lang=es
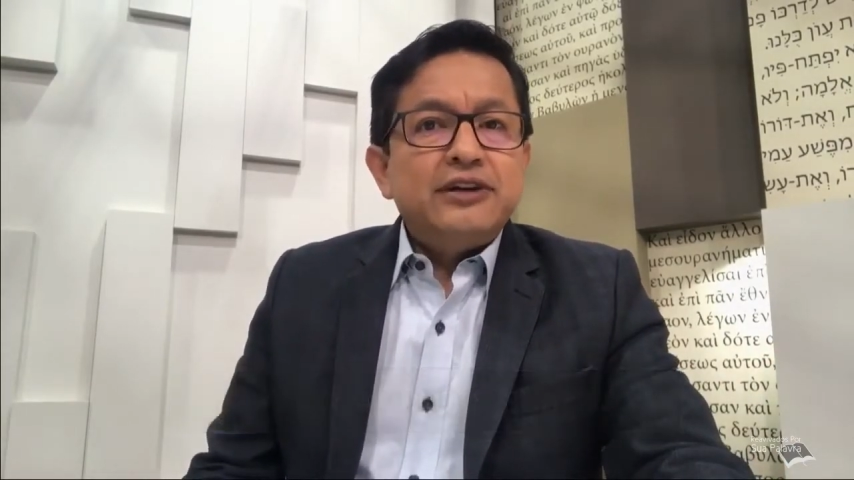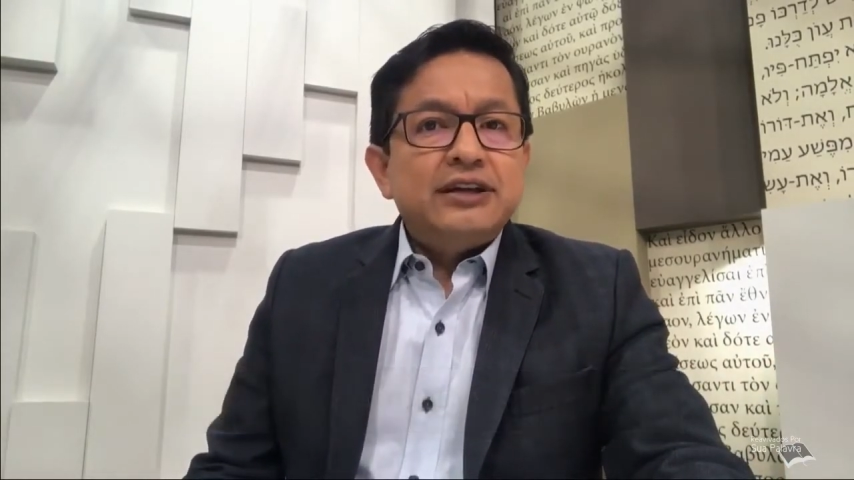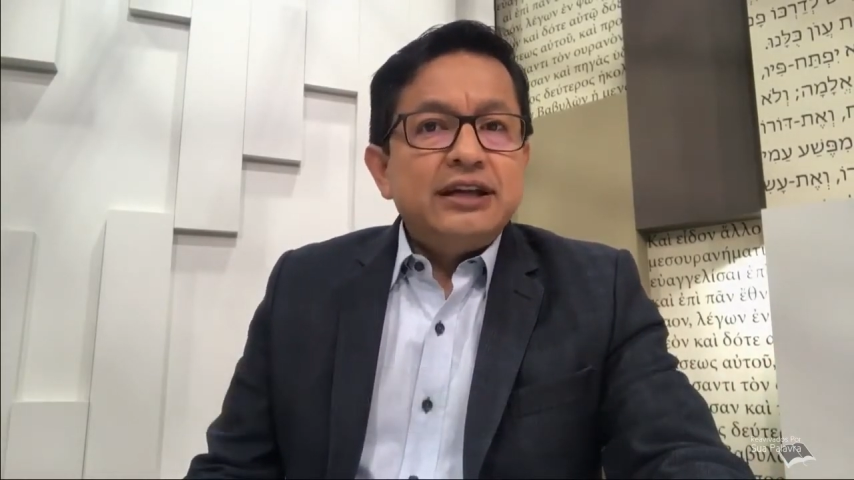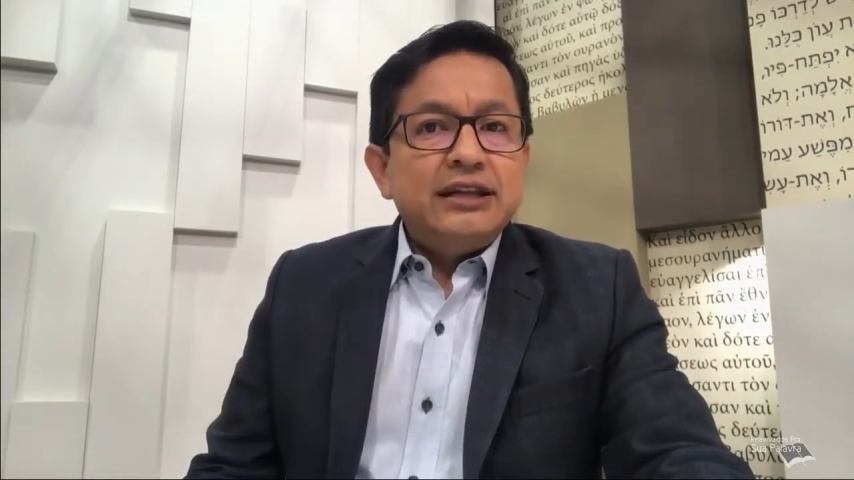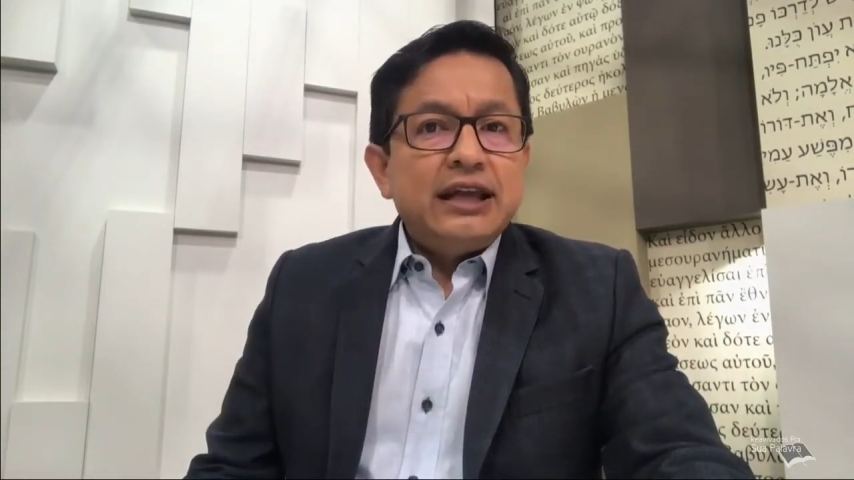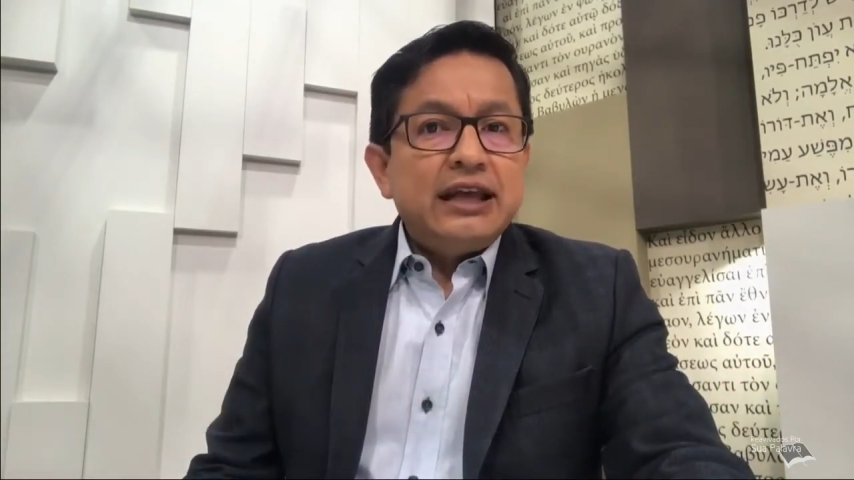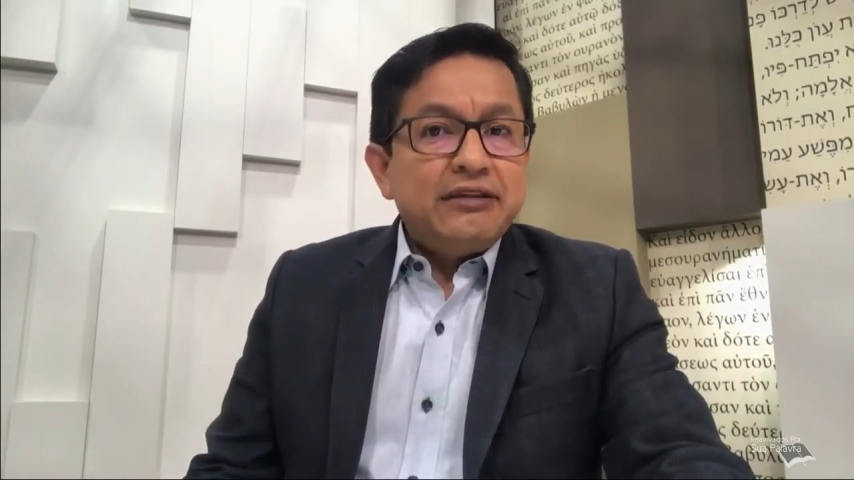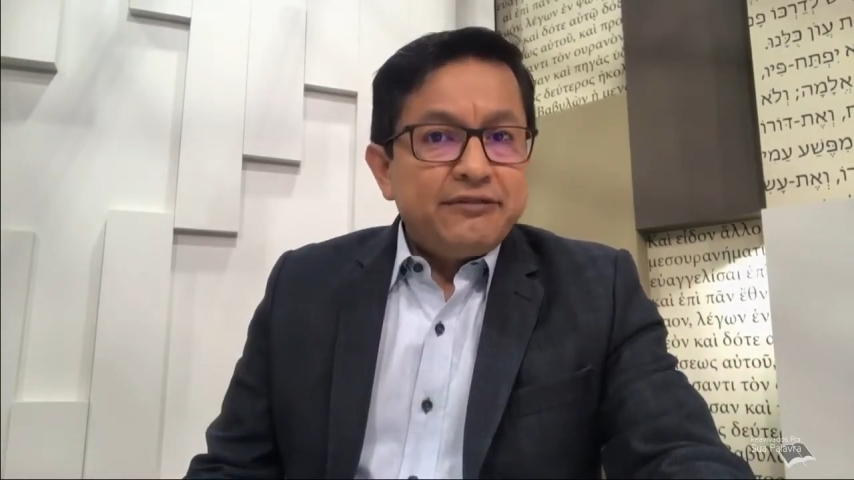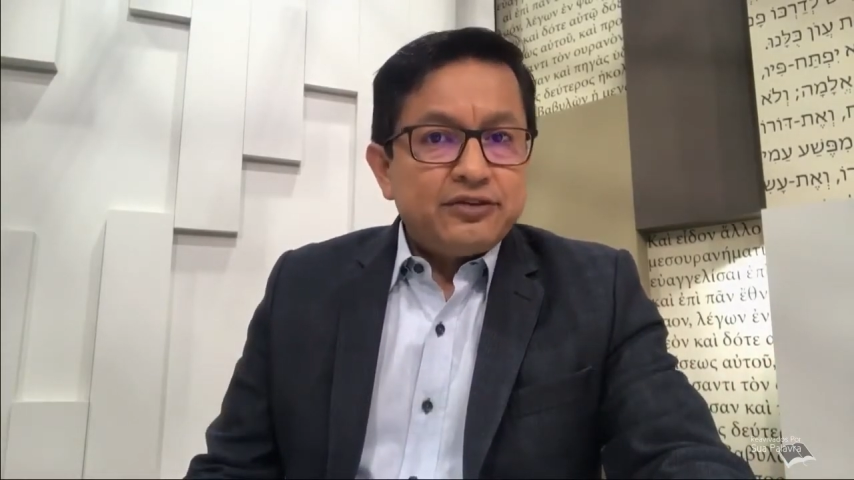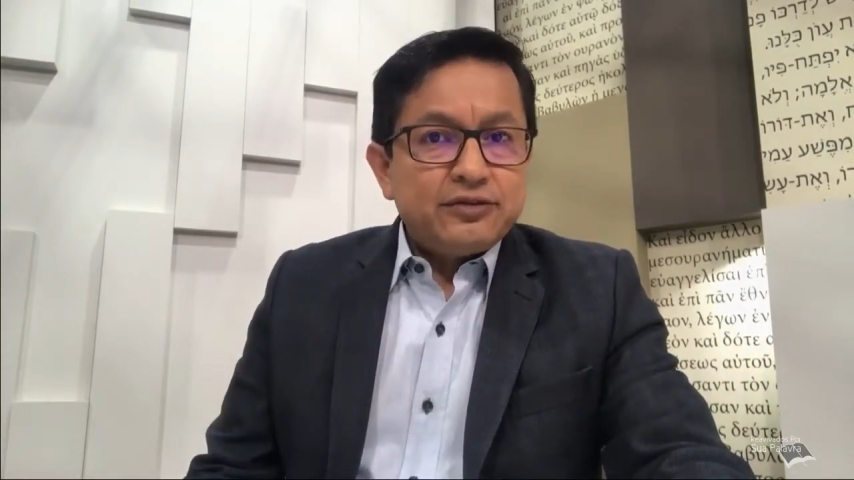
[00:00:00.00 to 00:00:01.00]
fue escrita en
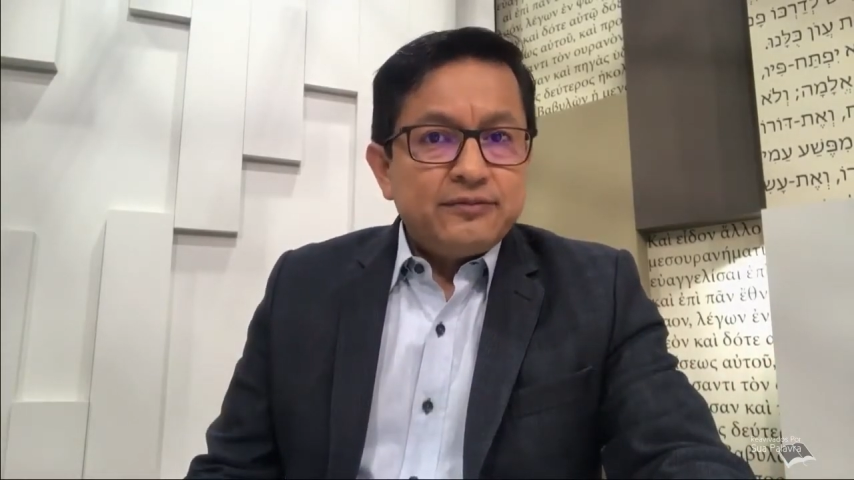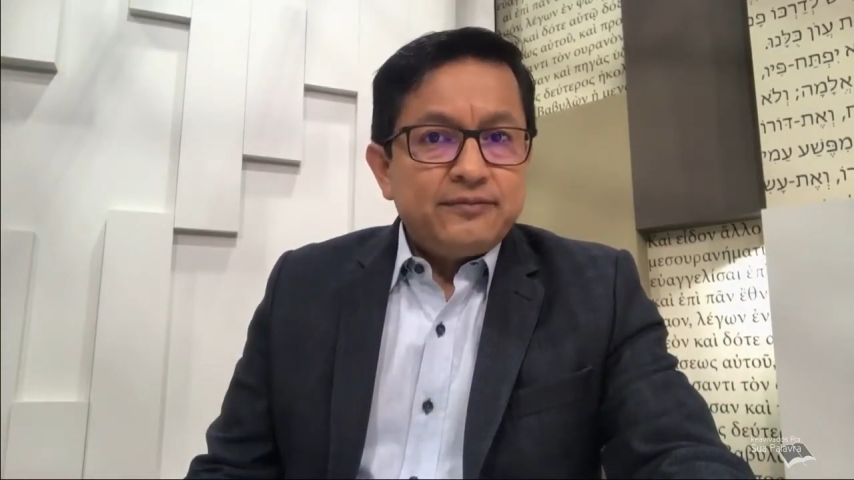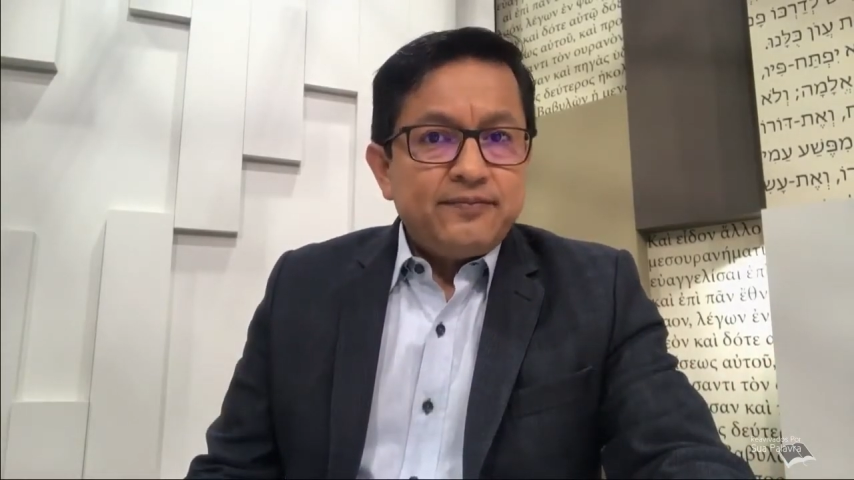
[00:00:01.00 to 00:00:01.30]
Éfeso.